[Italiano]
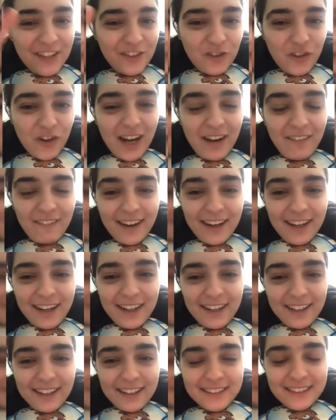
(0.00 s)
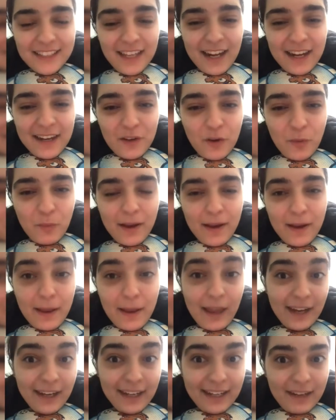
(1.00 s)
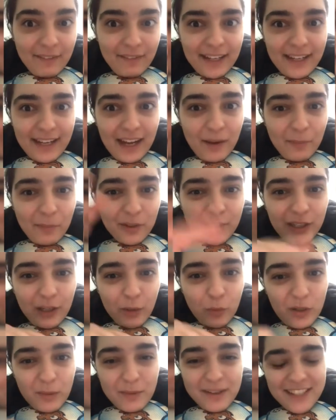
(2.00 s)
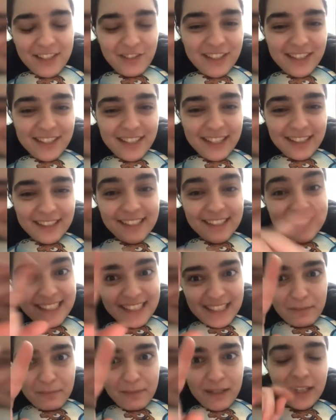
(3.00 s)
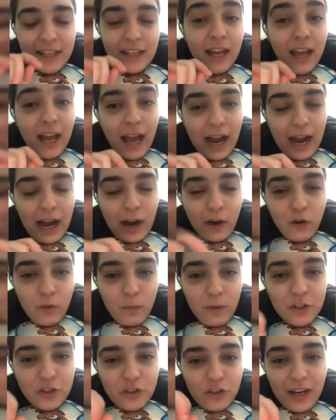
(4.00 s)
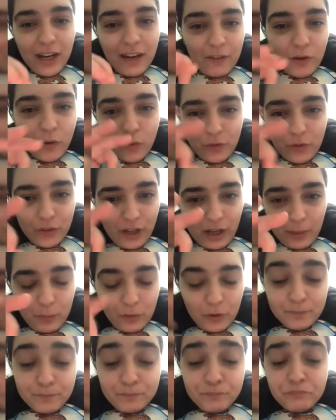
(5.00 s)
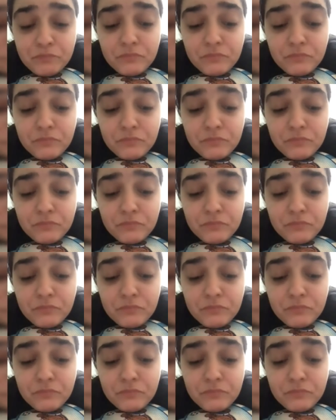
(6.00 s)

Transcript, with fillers: giocava Sarri come allenava il Napoli, alcuni passaggi stretti simili a come giocava col Napoli.